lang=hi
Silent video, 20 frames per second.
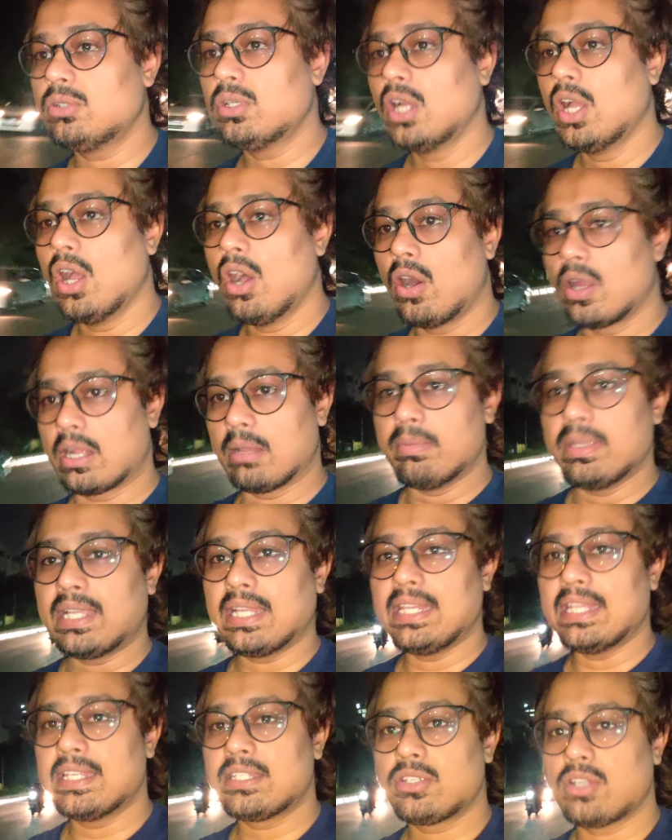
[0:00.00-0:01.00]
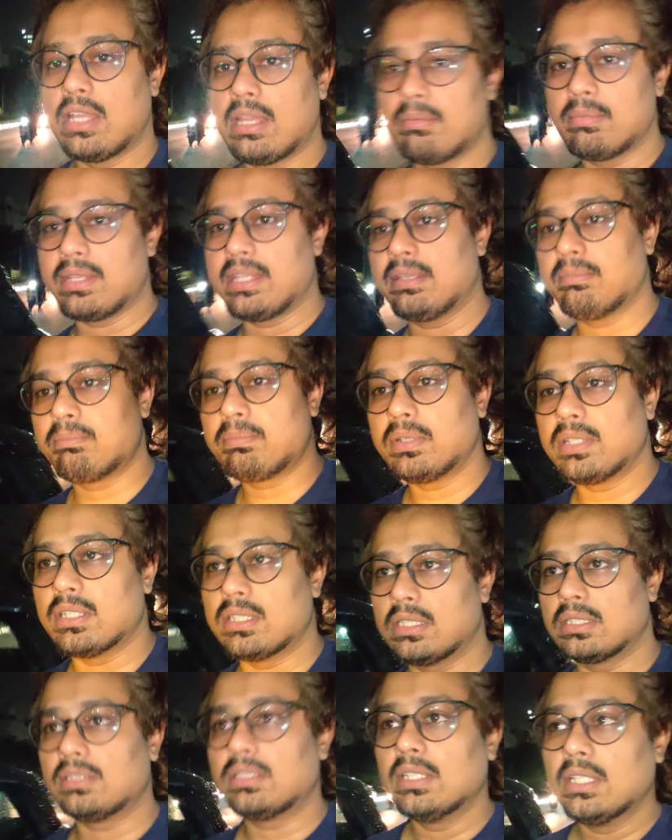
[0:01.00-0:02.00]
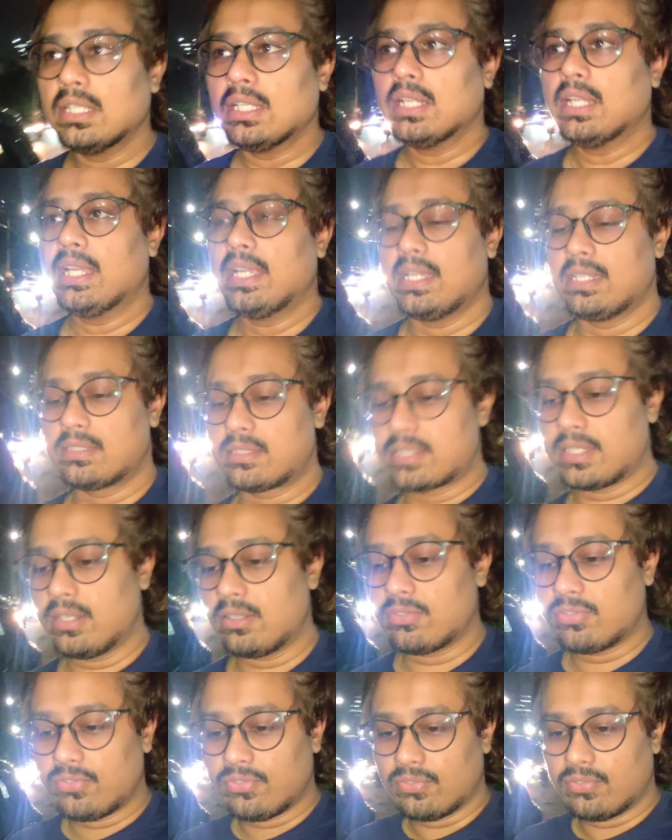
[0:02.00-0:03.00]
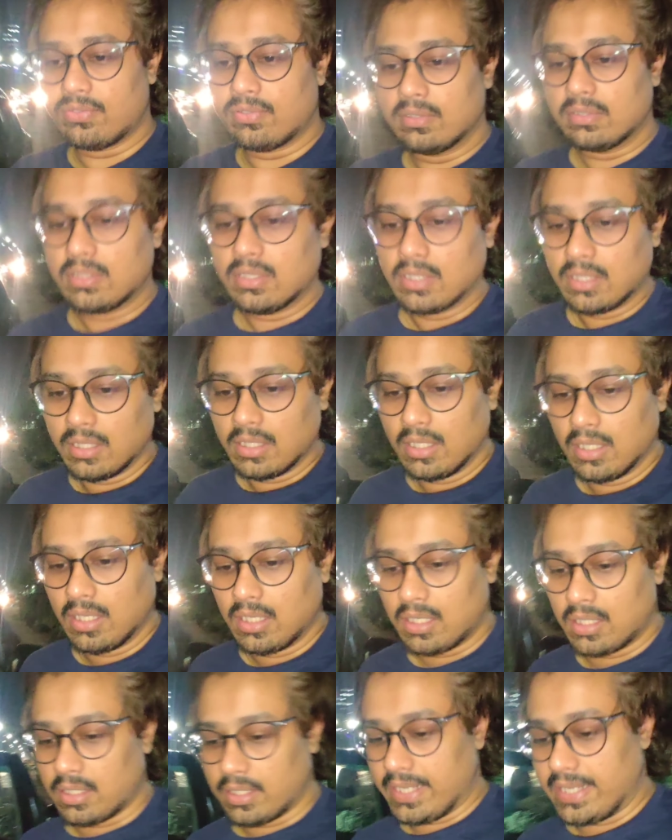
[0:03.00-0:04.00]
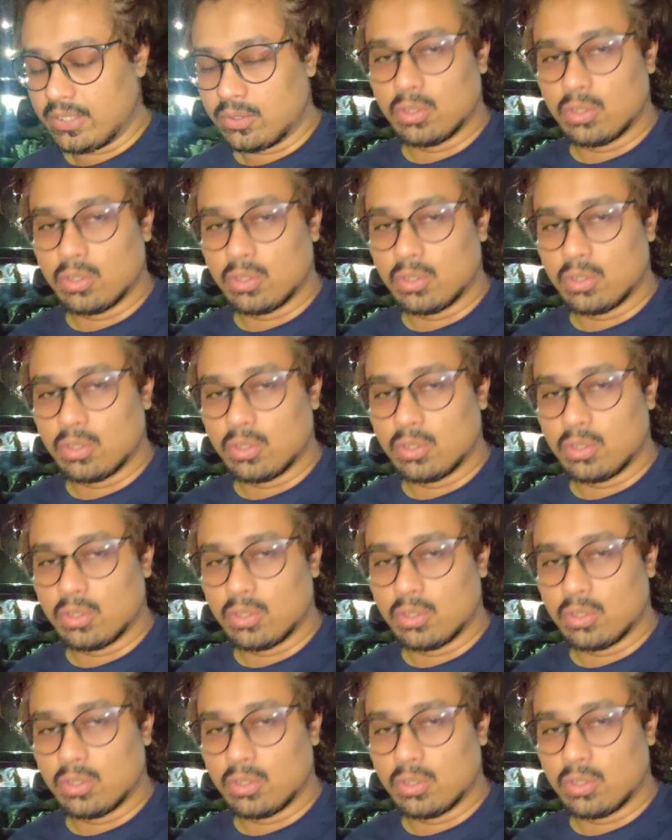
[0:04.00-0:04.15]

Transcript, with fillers: लगा लूँ और अभी के लिए जो है मैंने इंस्टेड ऑफ